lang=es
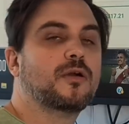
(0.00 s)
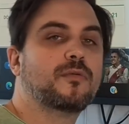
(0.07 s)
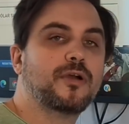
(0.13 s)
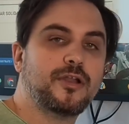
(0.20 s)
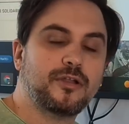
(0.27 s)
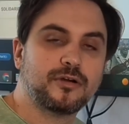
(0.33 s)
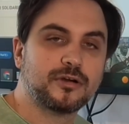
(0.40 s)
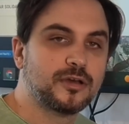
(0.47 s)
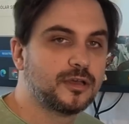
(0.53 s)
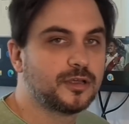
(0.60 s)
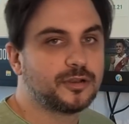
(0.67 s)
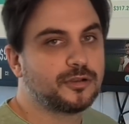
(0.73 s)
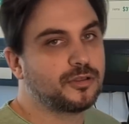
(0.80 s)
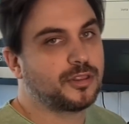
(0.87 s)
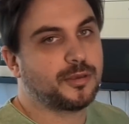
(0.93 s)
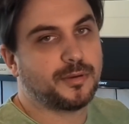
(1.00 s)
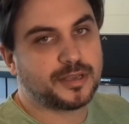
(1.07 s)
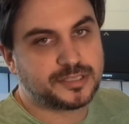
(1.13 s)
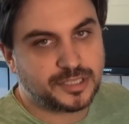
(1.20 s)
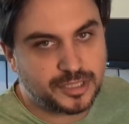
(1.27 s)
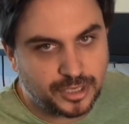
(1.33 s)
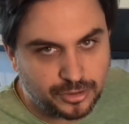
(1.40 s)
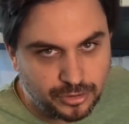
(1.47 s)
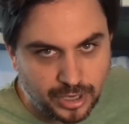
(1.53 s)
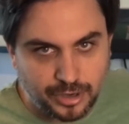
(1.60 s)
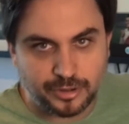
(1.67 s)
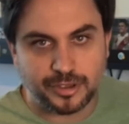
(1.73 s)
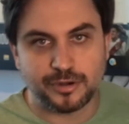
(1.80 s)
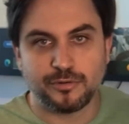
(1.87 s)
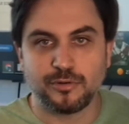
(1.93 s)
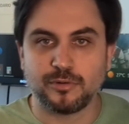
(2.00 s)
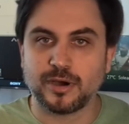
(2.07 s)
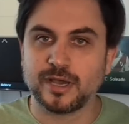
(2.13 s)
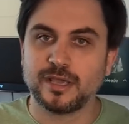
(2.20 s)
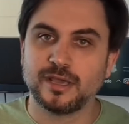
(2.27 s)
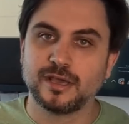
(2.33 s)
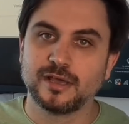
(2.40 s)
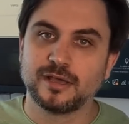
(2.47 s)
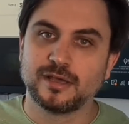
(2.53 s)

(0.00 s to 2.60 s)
Bueno, no debe existir dólar hoy en Uruguay